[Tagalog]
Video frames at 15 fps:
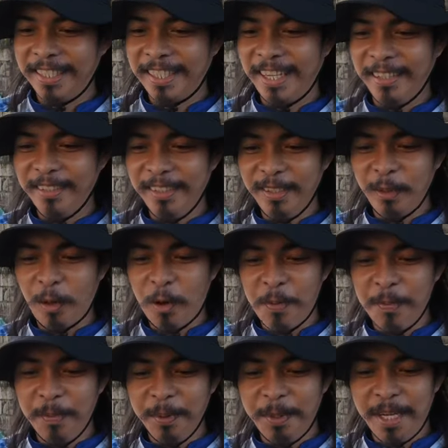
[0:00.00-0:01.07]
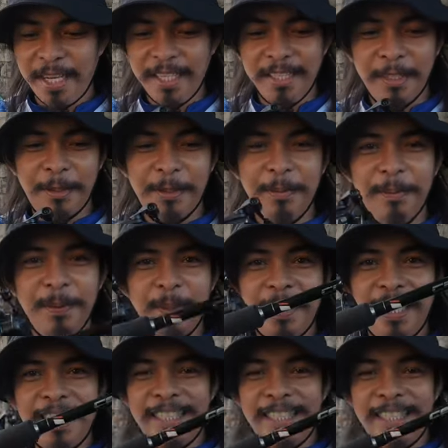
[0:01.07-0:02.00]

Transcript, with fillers: Tag doon, combo na. Combo set.